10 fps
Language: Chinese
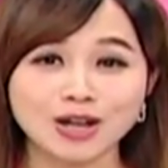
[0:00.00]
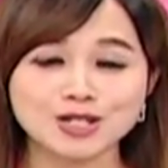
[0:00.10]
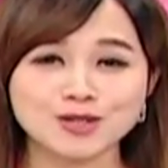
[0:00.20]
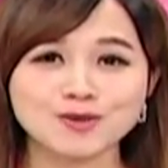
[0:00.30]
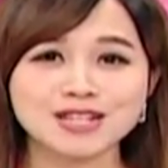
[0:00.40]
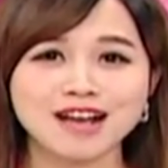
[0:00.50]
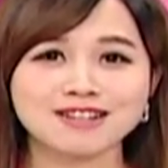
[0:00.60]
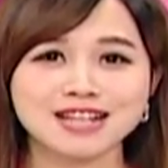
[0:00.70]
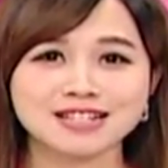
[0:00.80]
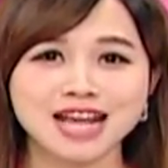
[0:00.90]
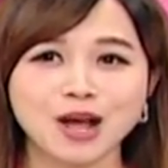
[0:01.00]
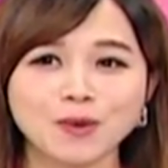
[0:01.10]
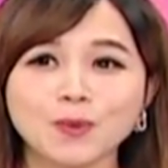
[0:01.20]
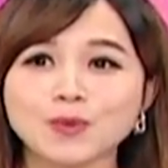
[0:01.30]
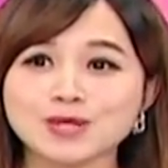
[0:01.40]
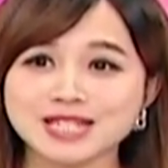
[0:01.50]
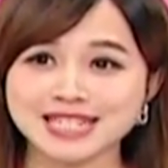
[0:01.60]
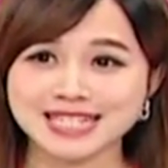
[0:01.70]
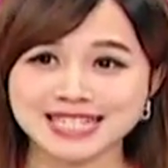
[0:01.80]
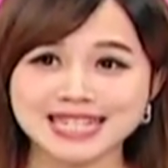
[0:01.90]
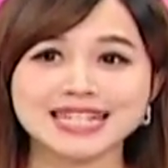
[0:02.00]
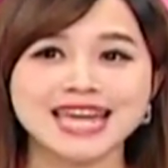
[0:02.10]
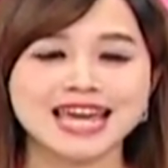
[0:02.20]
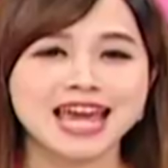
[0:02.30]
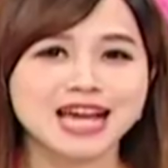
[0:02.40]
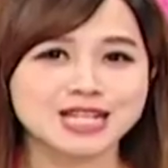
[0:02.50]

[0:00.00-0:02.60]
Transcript: 而中场上涨五十七点，